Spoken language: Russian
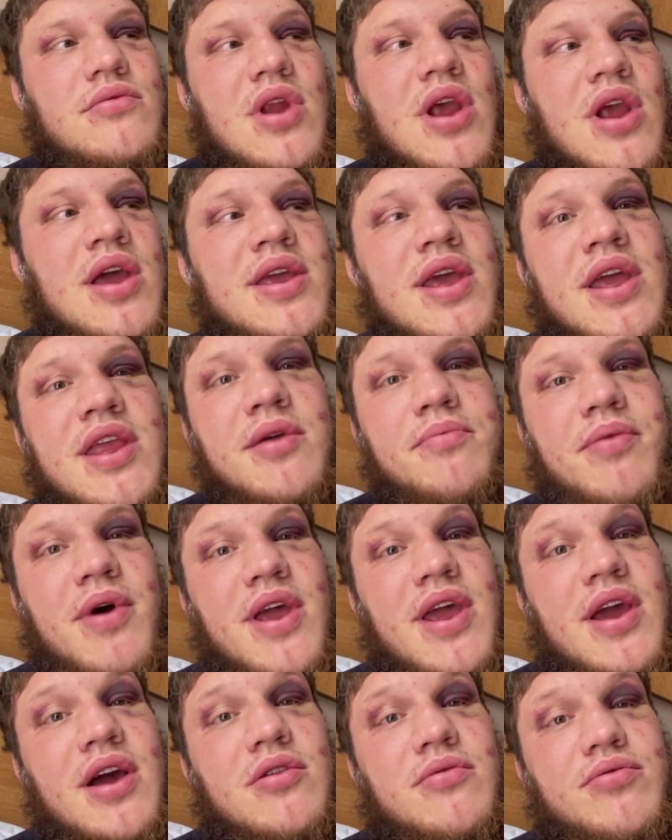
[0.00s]
Я не
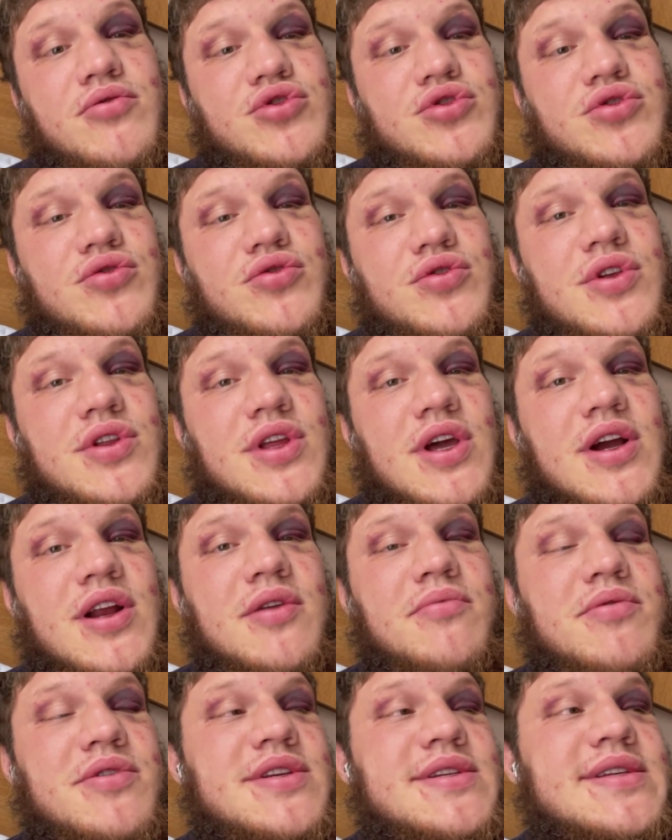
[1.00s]
поехал, потому что тут эта
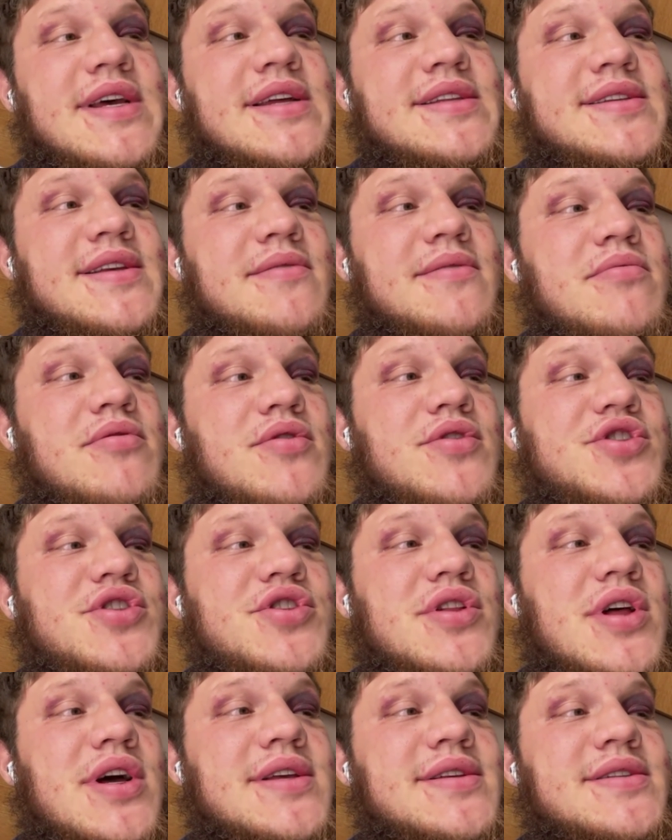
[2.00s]
акклиматизация бы
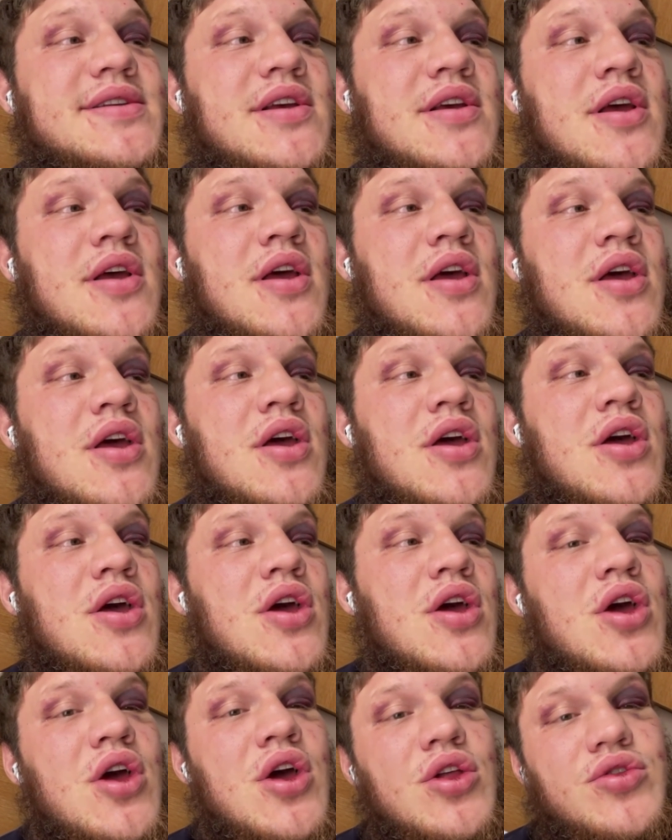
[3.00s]
началась.
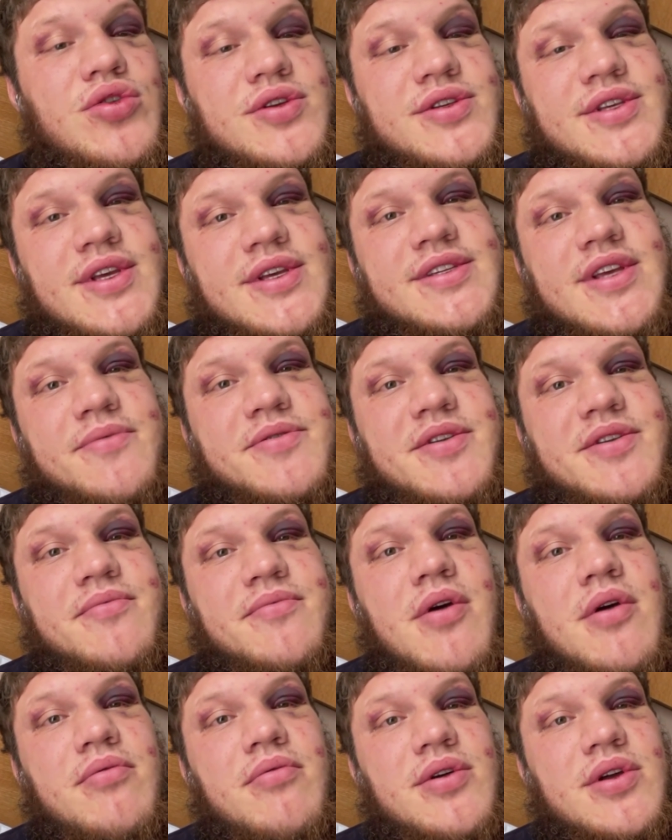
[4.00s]
То есть я сам
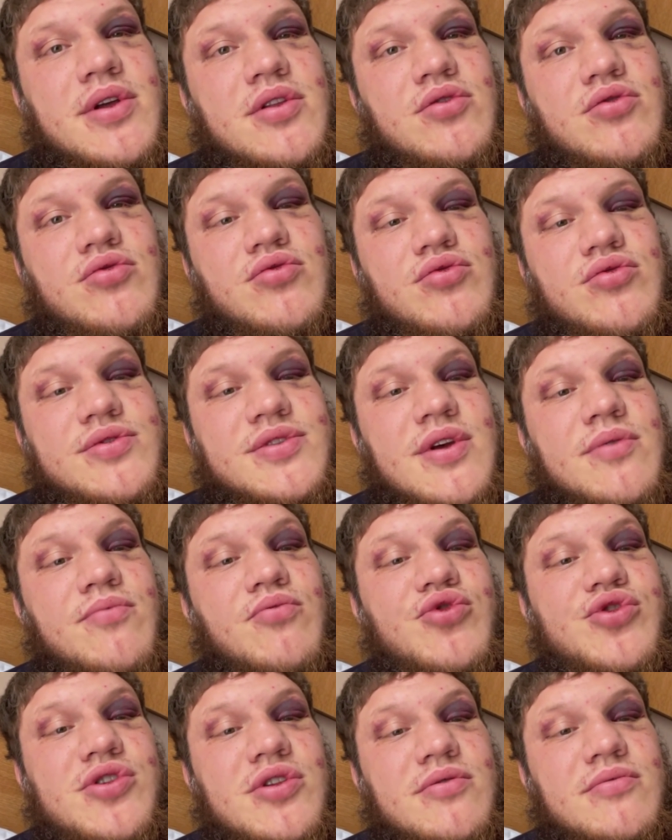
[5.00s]
себя бы ну,
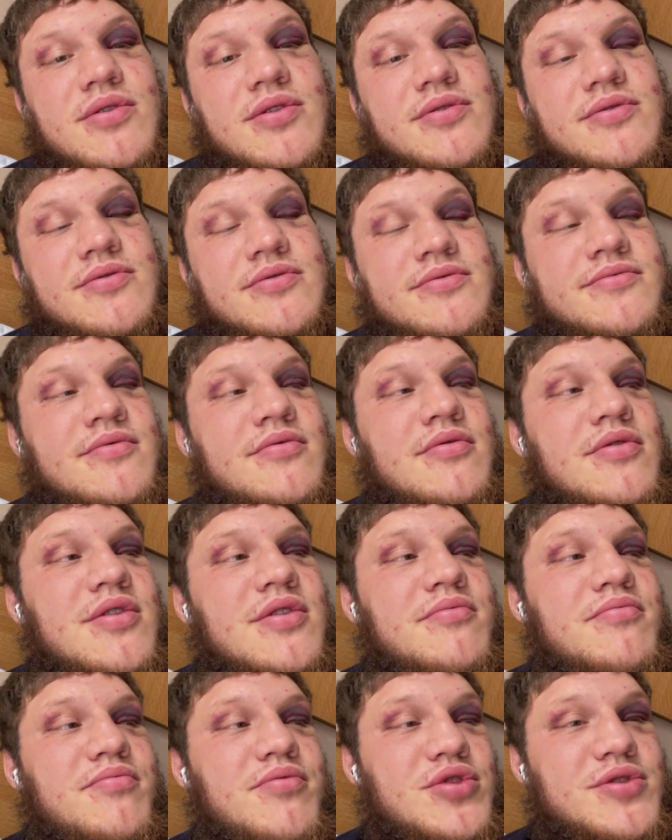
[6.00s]
замучил бы.
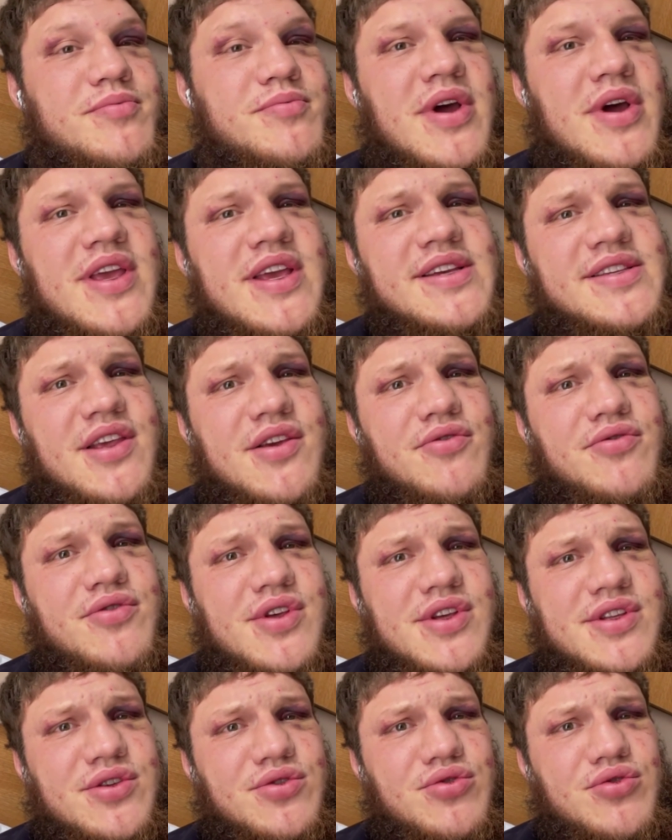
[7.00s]
Плюс поездки вот
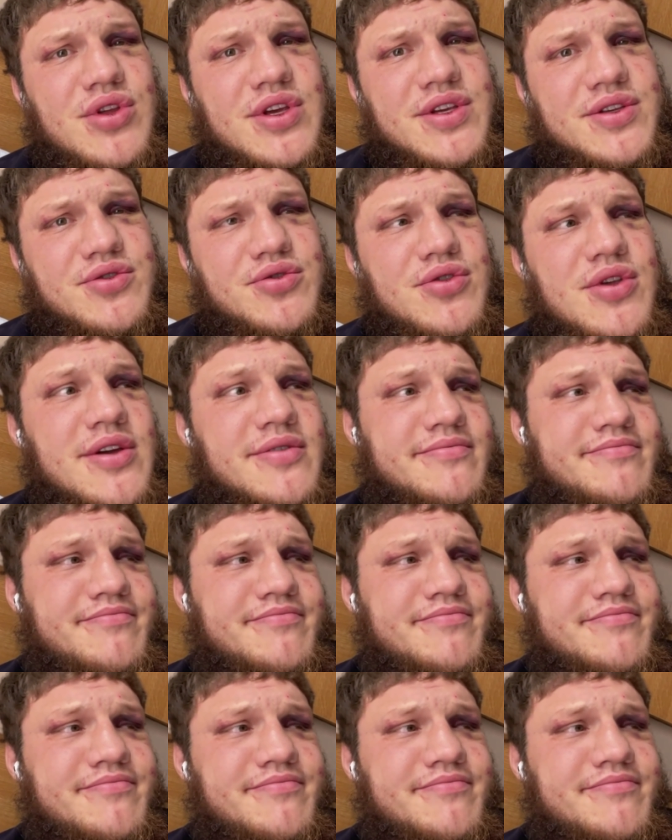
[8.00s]
эти туда-сюда.